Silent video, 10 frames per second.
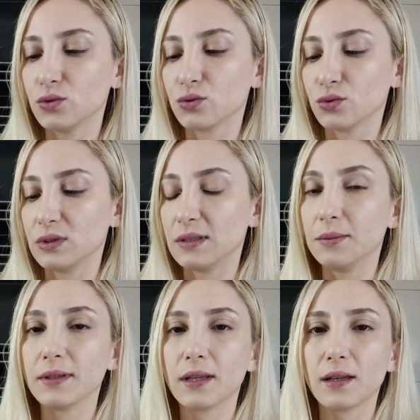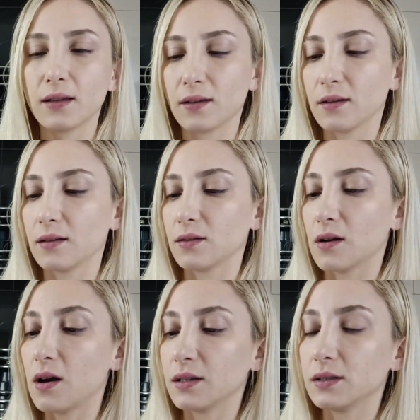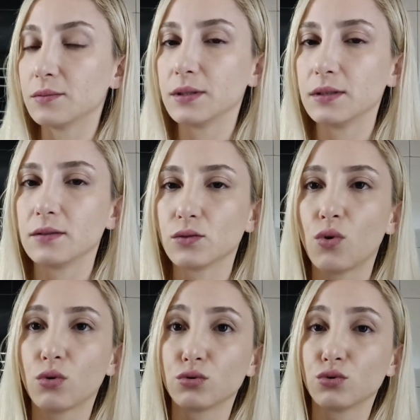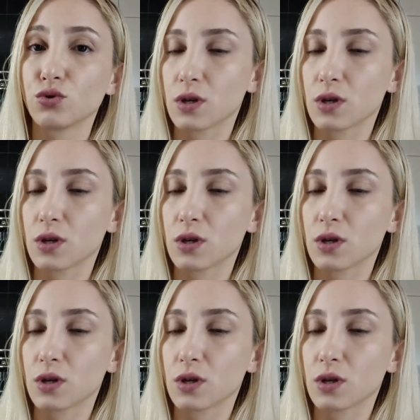Çünkü dibine ayrı bir tortu